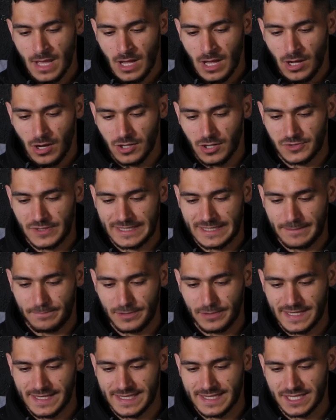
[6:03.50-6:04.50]
Ensuite, la
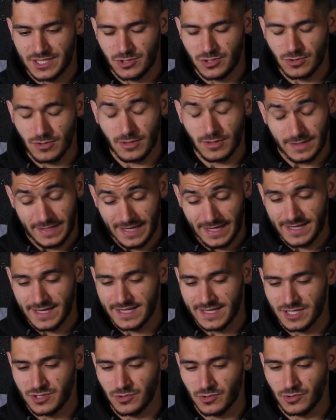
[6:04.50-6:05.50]
petite question, dernière
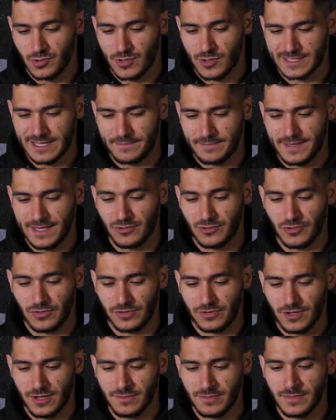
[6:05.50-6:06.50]
question de course à pied de
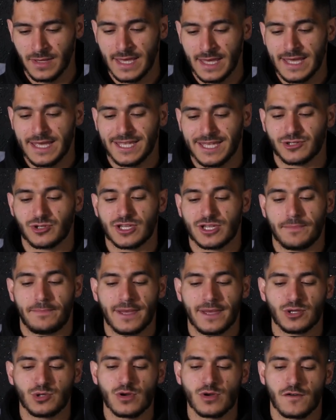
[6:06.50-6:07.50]
Tom. Est-ce que j'ai
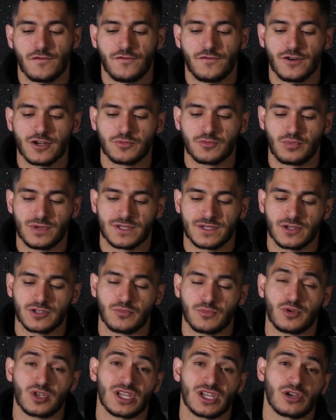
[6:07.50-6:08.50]
perdu en force, puissance
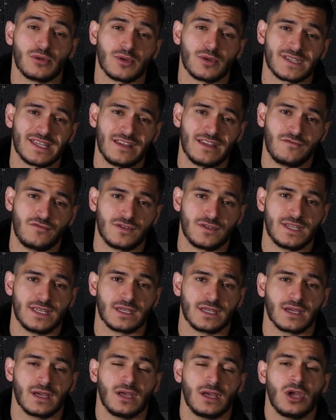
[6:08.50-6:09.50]
depuis que j'ai commencé les
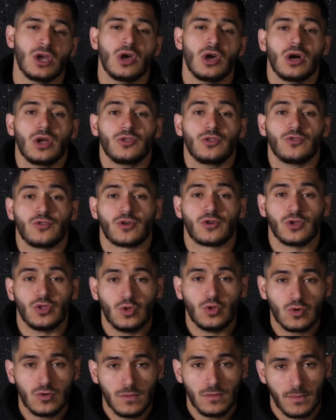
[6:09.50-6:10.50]
footings Donc
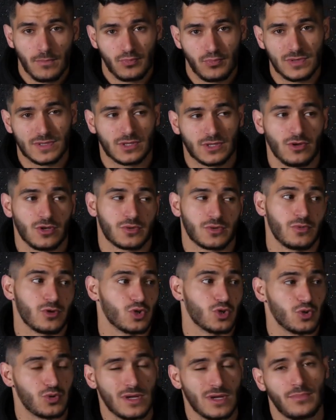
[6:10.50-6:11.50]
non, puisque en ce moment
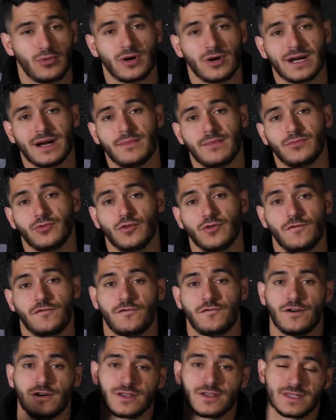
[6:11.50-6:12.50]
je suis un programme de
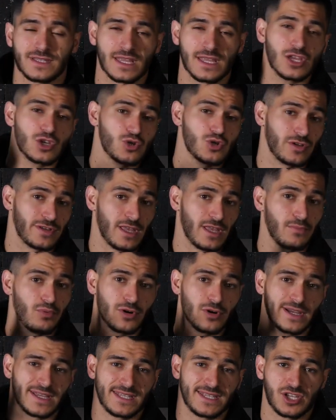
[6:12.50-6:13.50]
force et je suis en train de
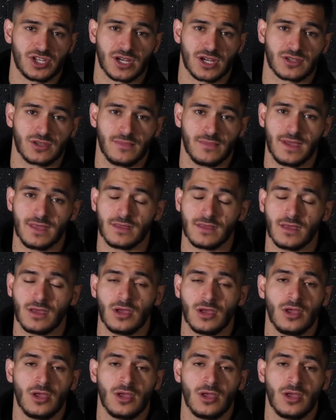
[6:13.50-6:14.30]
progresser chaque semaine.